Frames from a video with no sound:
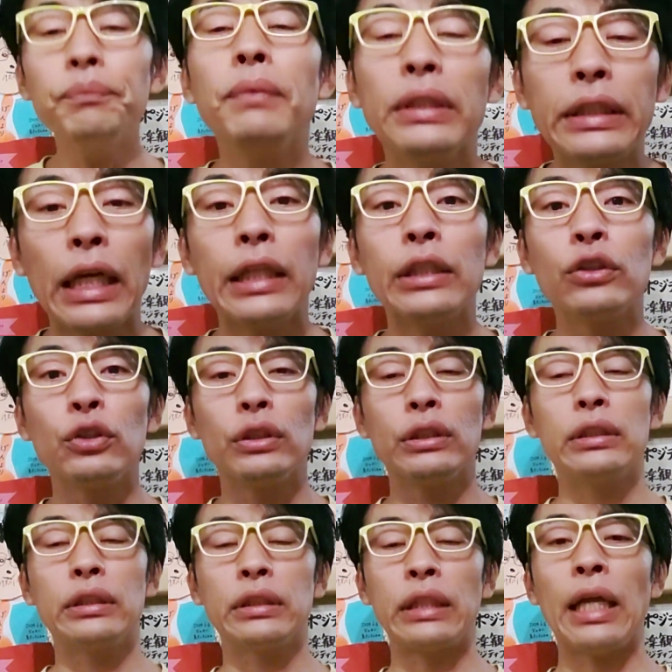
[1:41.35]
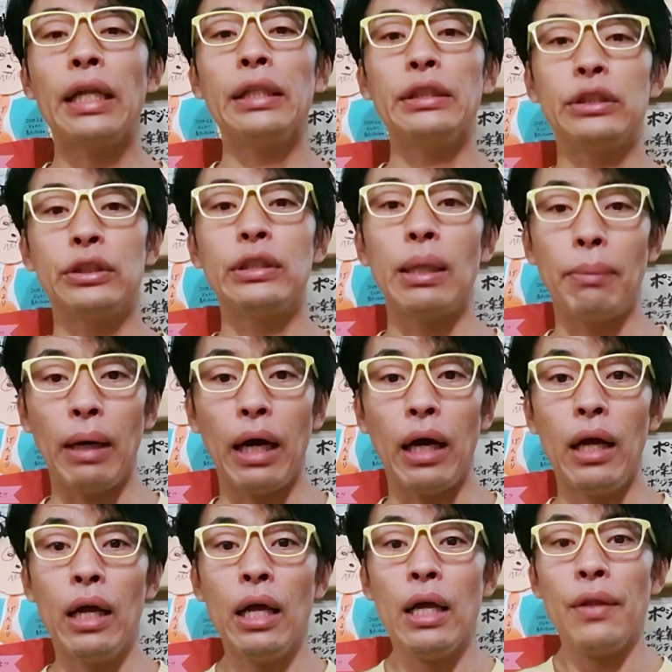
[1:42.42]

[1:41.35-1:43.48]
メジャーリーグにチャレンジすれば